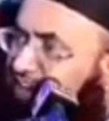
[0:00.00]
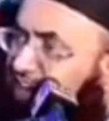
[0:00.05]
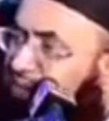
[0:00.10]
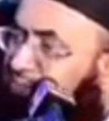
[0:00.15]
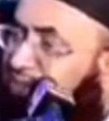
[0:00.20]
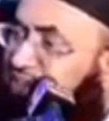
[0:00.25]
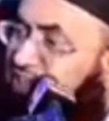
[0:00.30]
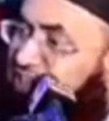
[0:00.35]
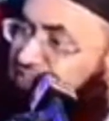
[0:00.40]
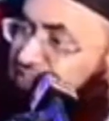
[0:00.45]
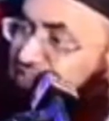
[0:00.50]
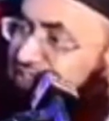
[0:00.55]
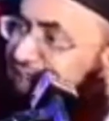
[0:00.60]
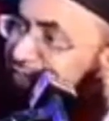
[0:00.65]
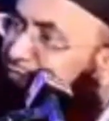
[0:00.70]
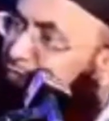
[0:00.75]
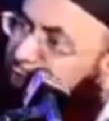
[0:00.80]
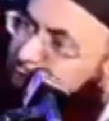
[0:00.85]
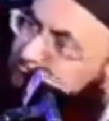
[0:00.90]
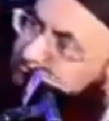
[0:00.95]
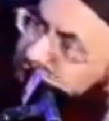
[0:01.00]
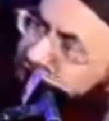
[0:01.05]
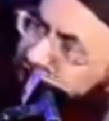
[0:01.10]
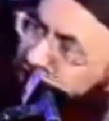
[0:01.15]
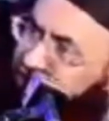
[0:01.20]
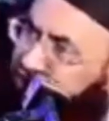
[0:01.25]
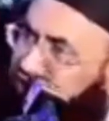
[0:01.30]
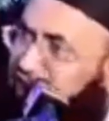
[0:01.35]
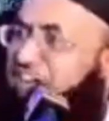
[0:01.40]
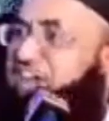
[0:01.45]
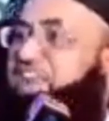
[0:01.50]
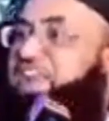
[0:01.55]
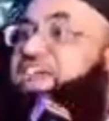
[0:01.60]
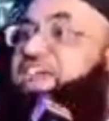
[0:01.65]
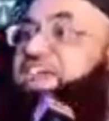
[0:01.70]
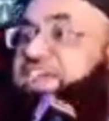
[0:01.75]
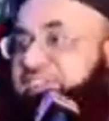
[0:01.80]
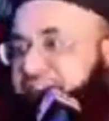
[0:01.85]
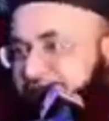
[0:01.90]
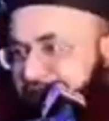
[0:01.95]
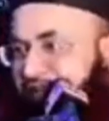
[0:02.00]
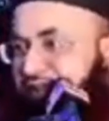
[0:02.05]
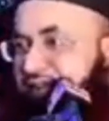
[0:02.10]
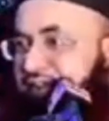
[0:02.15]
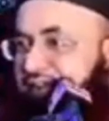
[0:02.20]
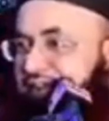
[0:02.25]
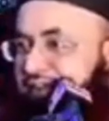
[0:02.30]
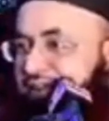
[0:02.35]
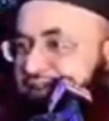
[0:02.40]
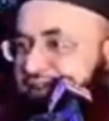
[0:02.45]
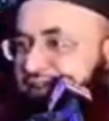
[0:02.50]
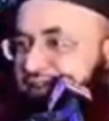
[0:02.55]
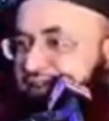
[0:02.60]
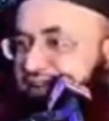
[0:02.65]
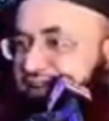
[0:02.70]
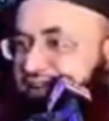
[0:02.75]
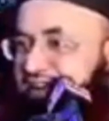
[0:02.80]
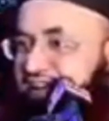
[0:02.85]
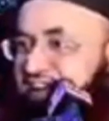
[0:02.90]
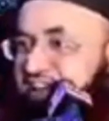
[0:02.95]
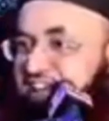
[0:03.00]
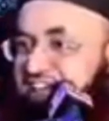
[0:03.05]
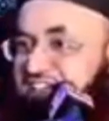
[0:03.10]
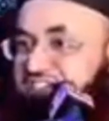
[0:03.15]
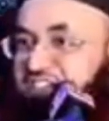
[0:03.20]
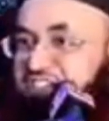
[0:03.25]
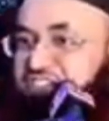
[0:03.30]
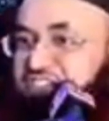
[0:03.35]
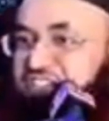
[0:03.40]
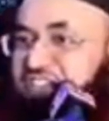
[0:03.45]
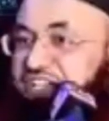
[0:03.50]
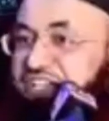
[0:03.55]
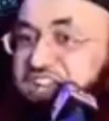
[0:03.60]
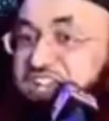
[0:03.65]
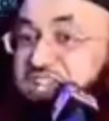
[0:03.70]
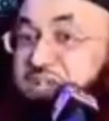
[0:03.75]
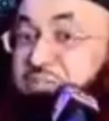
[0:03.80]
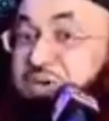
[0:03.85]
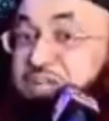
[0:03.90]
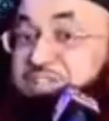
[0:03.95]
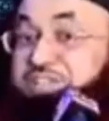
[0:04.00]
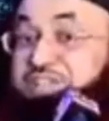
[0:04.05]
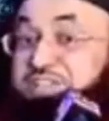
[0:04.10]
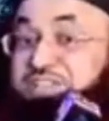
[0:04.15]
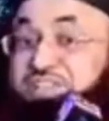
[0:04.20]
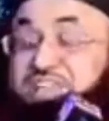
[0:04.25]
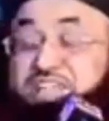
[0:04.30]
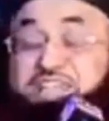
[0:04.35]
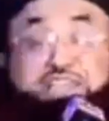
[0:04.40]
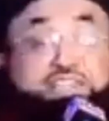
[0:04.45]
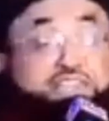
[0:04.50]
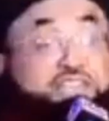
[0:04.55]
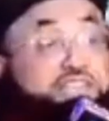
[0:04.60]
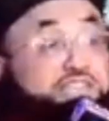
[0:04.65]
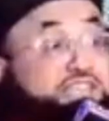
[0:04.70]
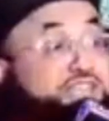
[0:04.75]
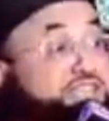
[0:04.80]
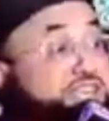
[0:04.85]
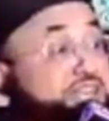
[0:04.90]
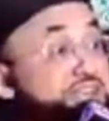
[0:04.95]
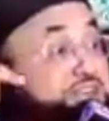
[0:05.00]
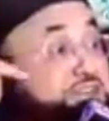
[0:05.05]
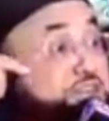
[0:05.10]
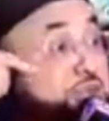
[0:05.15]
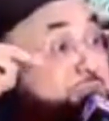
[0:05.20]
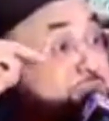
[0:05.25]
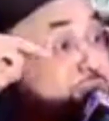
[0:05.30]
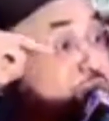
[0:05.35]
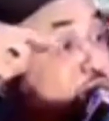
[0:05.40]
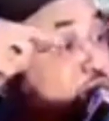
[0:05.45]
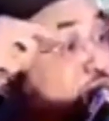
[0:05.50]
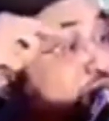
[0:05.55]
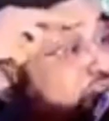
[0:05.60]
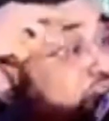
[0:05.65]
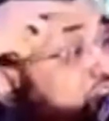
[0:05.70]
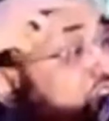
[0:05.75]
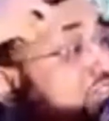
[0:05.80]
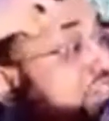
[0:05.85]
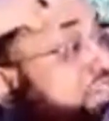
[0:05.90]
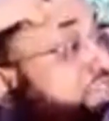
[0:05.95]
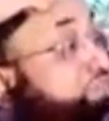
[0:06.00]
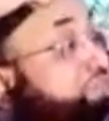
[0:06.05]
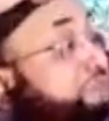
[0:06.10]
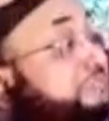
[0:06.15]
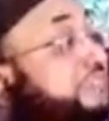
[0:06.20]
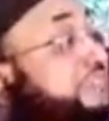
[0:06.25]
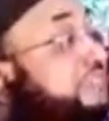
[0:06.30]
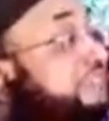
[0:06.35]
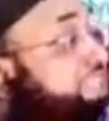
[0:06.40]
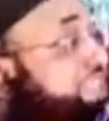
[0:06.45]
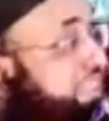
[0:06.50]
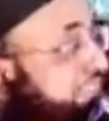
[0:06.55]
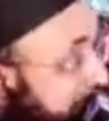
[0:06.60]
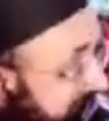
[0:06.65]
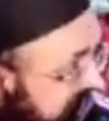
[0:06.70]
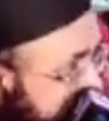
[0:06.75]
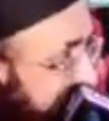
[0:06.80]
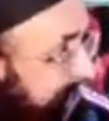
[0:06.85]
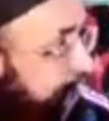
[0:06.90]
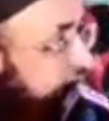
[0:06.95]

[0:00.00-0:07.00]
रब ने दिया वो भी बड़ी शान है लेकिन तथहीर का यह मकसद नहीं कि इन्हें नबियों के साथ मिलाया जाए